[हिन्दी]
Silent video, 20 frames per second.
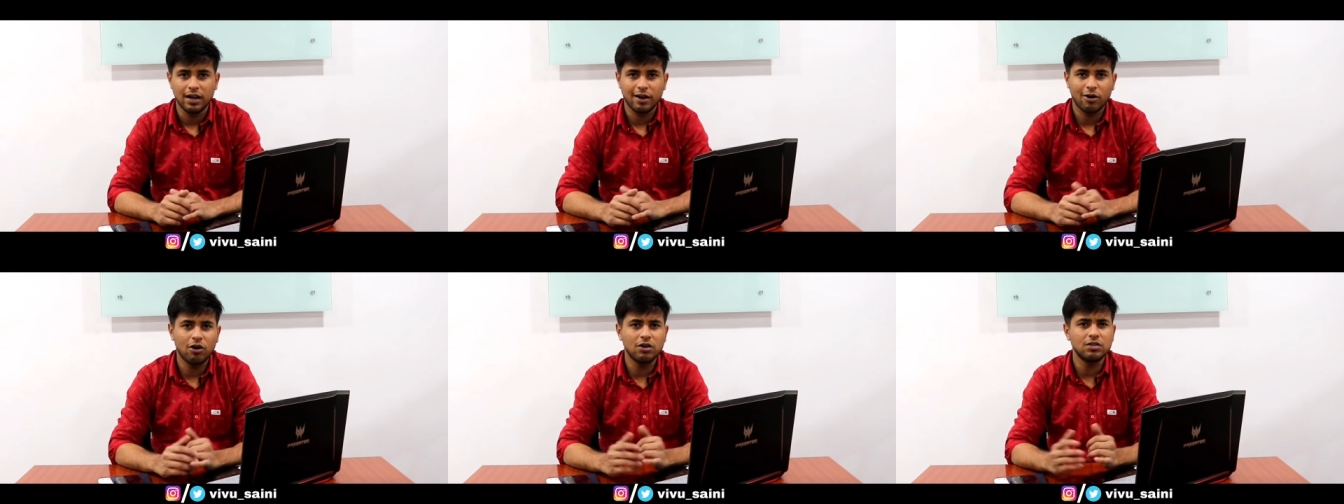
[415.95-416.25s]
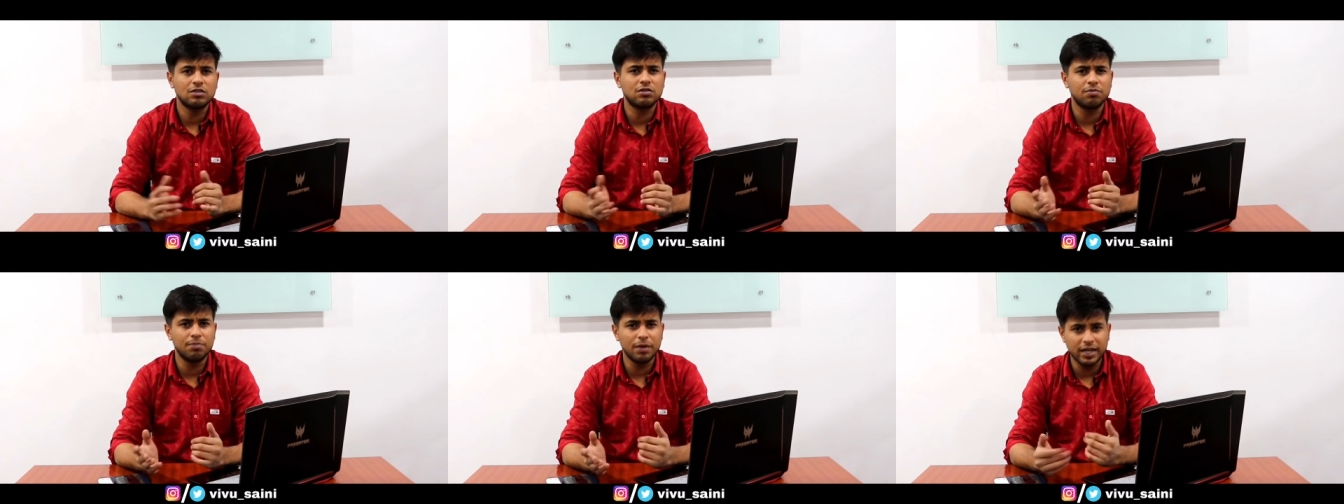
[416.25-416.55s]

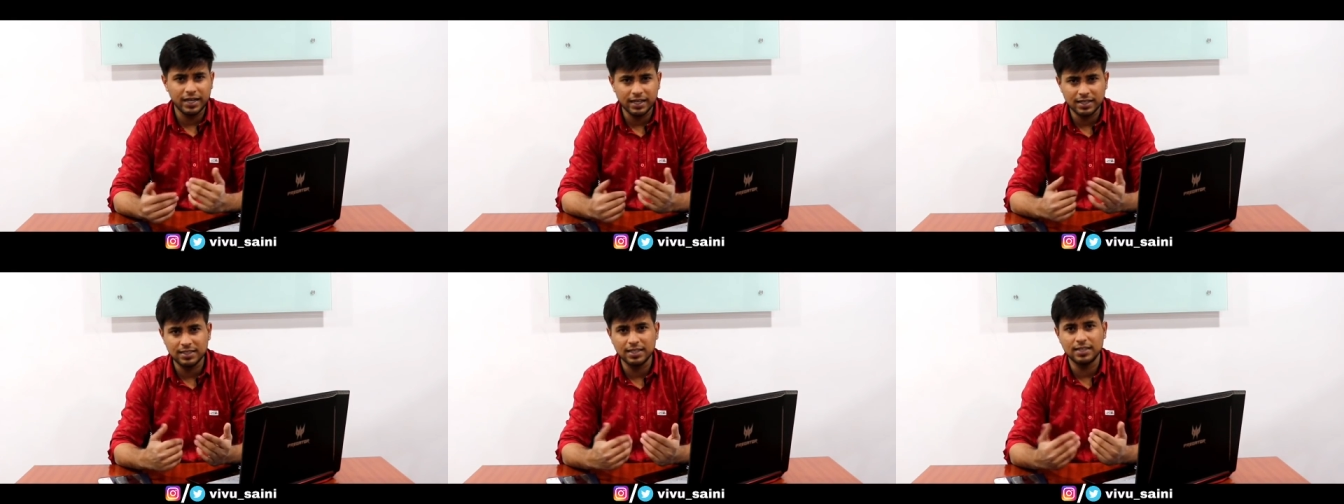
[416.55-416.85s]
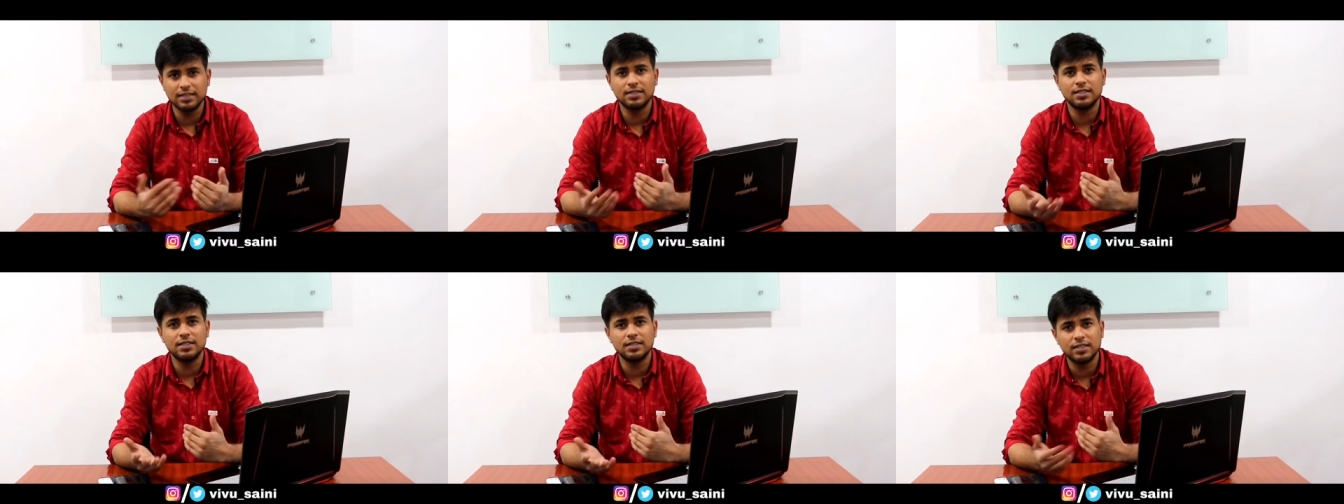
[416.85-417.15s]
कॉस्मेटिक
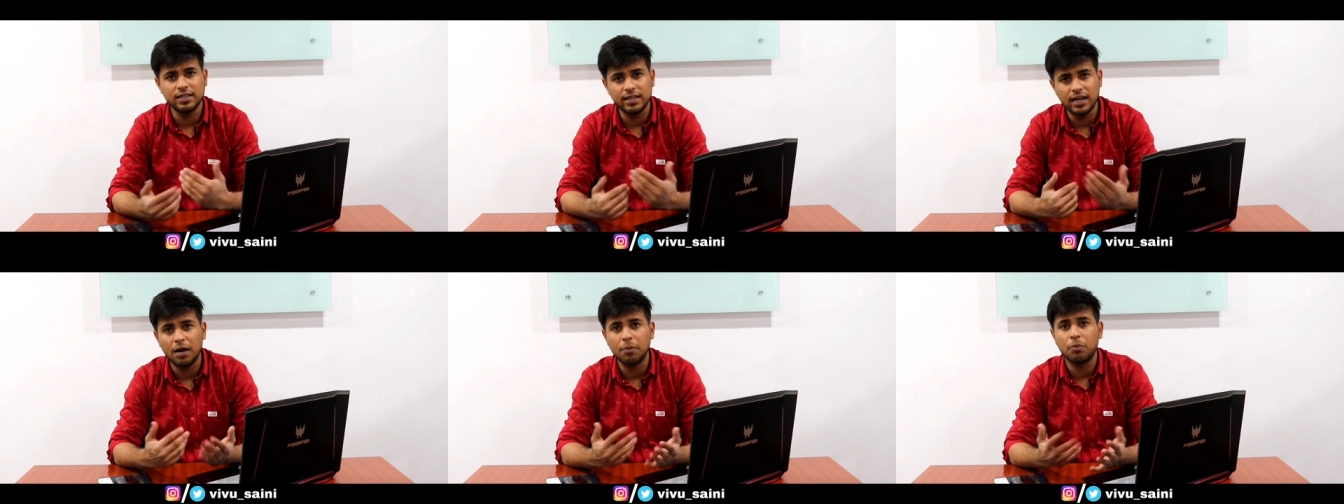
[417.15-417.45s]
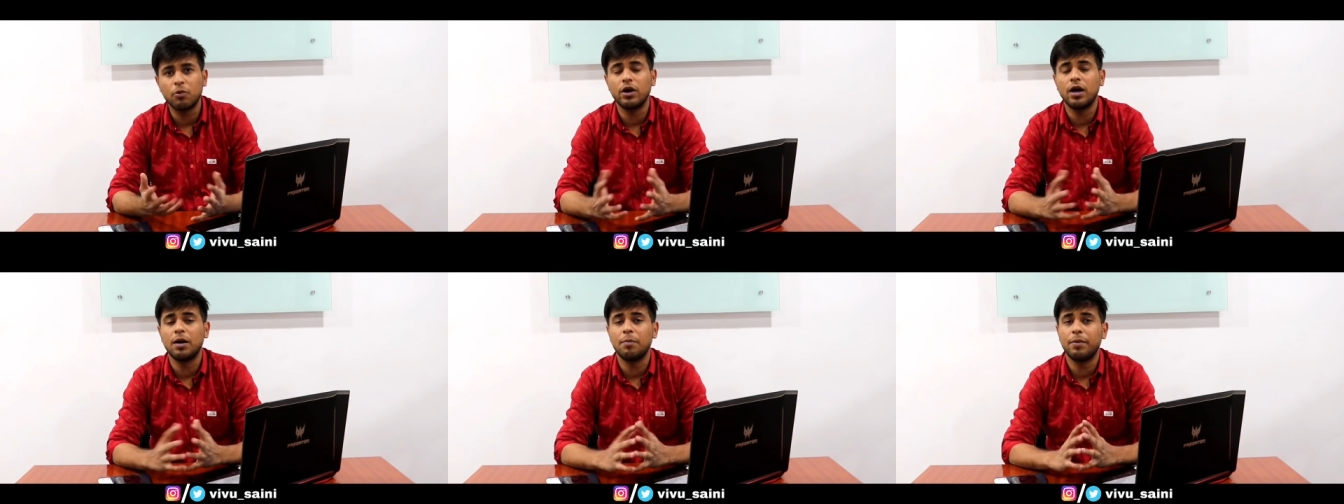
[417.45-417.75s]
चेंजेस ही
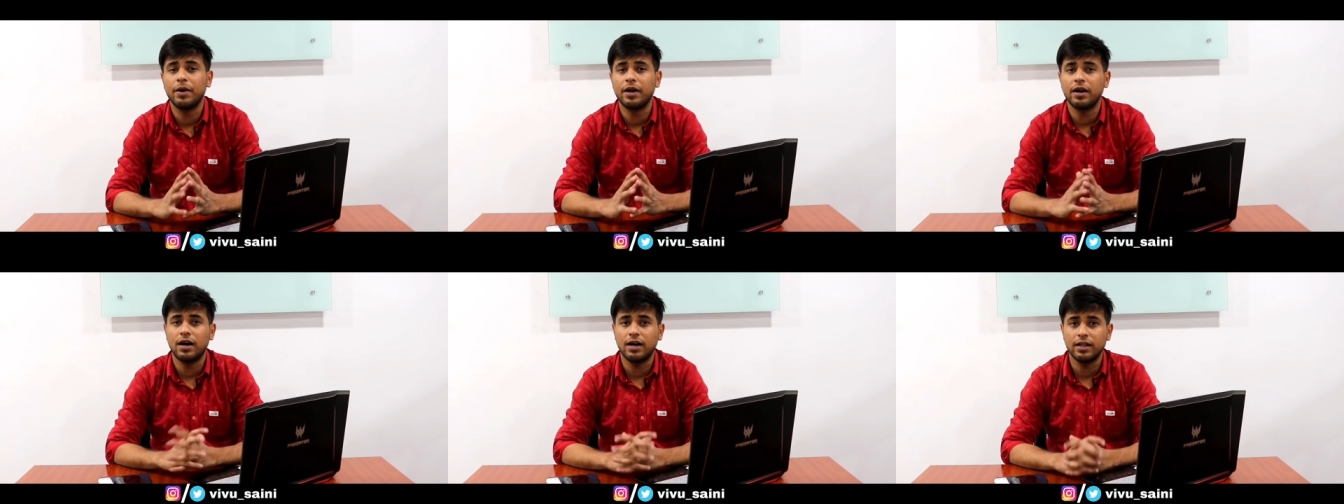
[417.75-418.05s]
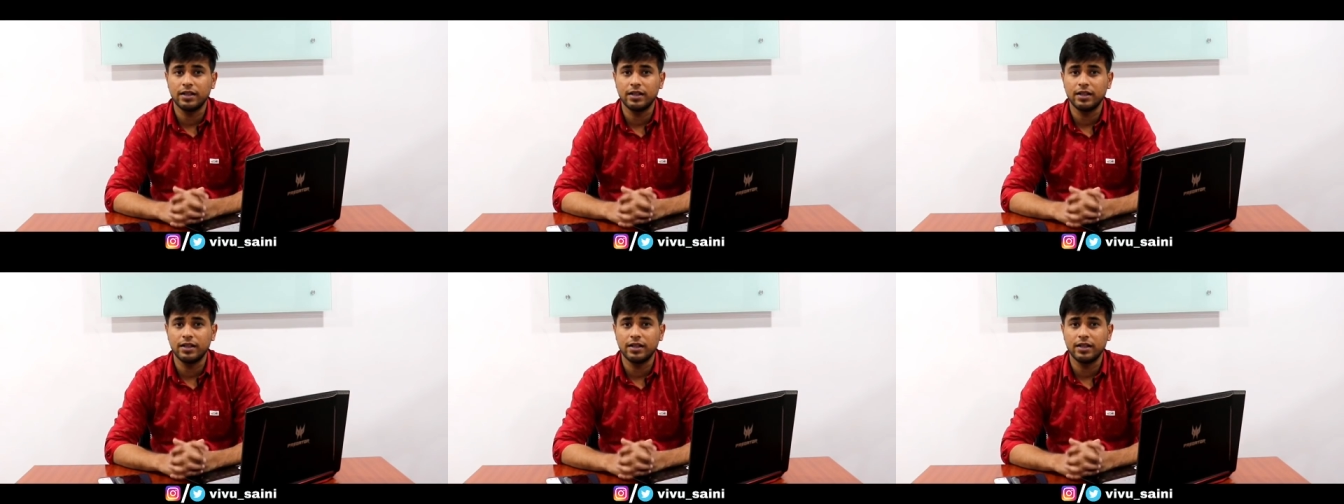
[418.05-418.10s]
आपको यहाँ पर